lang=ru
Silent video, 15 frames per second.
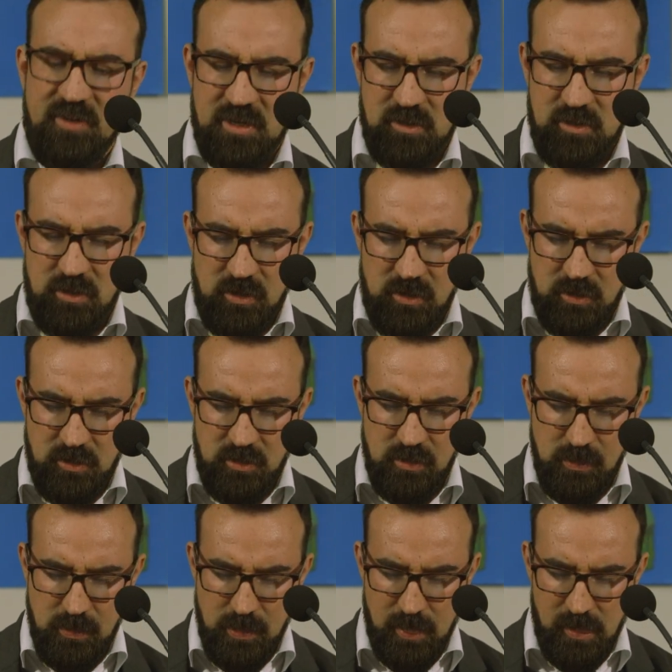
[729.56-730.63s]
я во
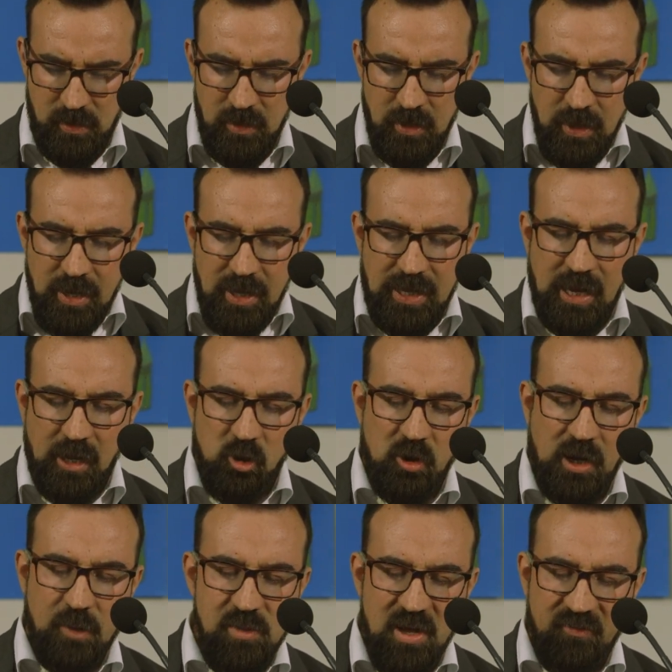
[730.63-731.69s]
вторник вернулся из школы
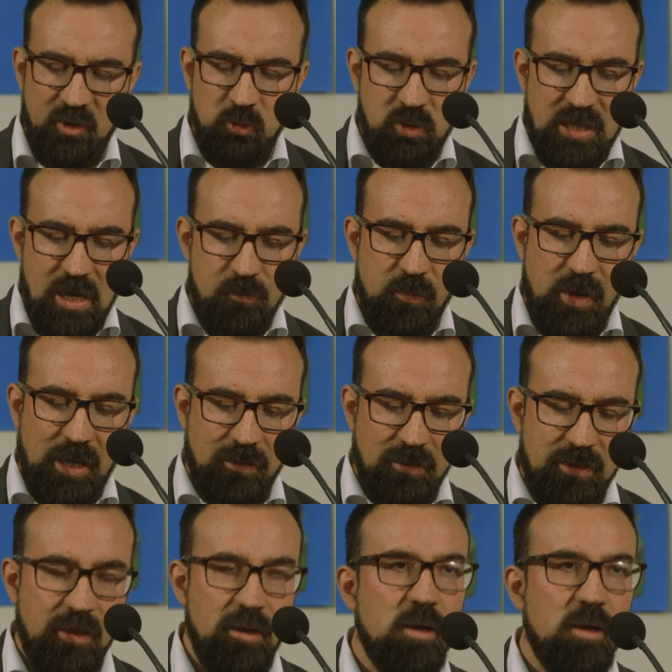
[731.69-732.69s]
домой и шел снег.